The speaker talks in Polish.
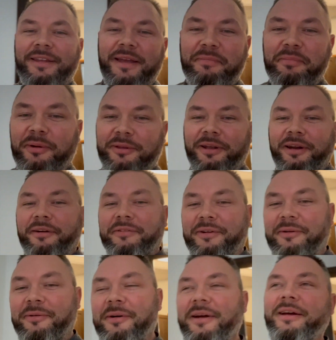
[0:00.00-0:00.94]
nie
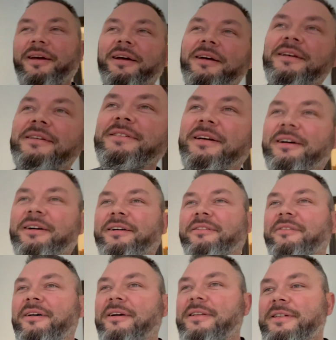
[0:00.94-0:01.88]
potrafią
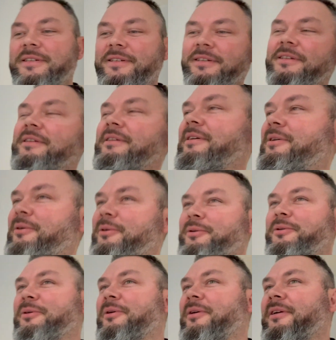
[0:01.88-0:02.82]
zachować e,
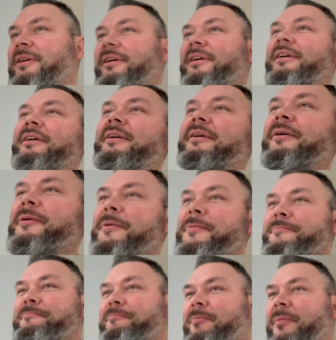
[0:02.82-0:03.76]
kultury
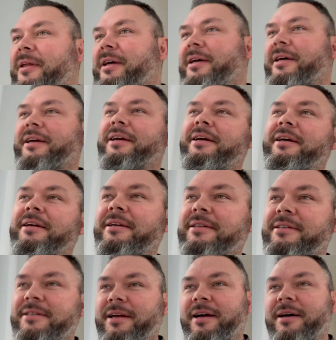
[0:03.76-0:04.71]
e, i
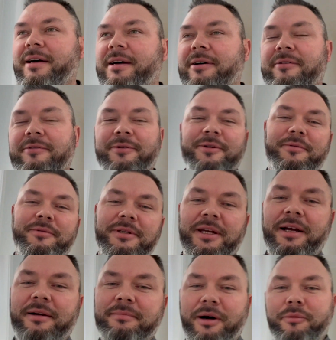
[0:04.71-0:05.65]
zachowują się
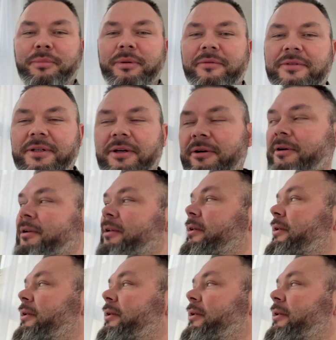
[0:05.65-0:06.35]
jak małpy w zoo.